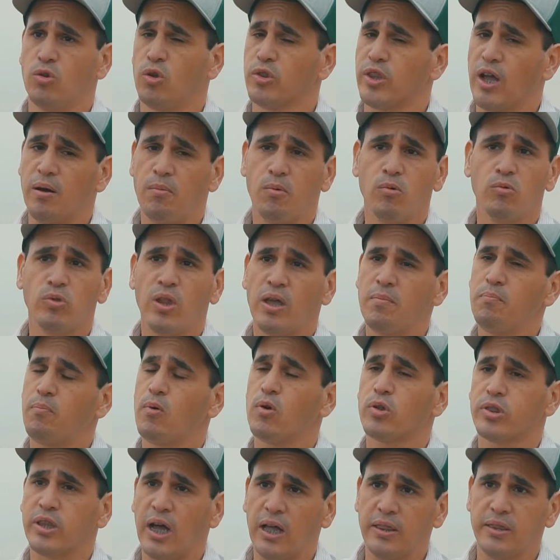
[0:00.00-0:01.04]
Notamos una
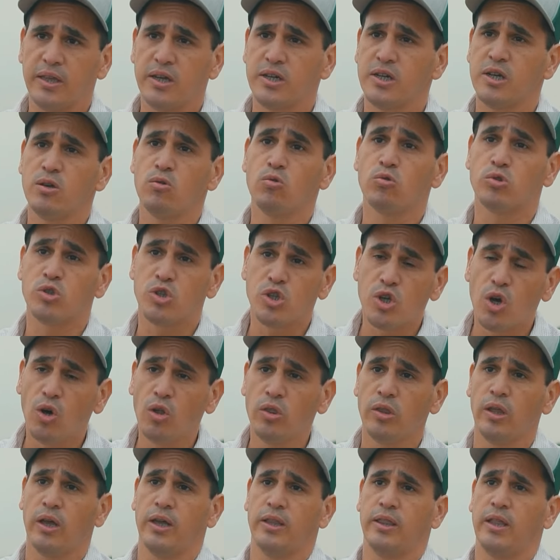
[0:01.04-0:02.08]
importante
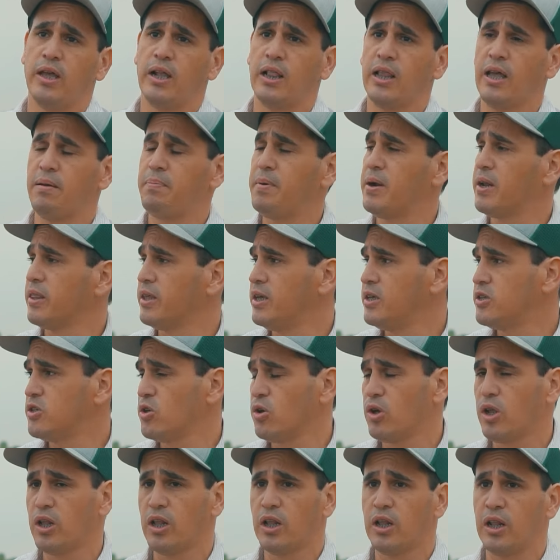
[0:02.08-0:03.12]
reducción en el
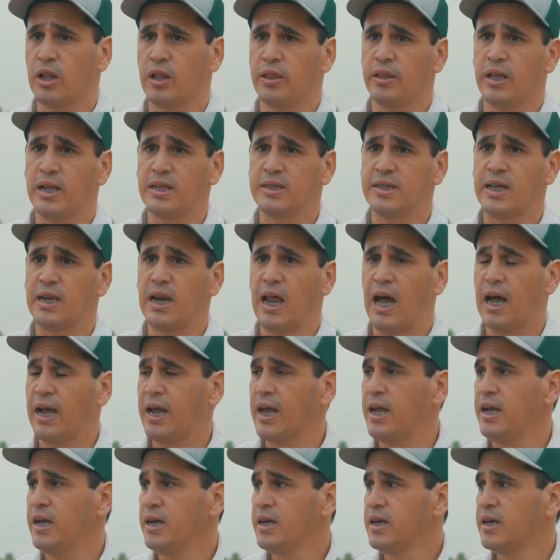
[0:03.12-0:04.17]
desperdicio del,
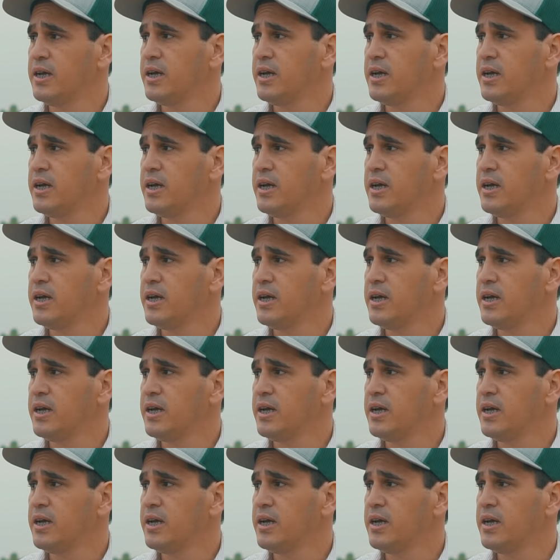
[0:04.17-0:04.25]
silaje.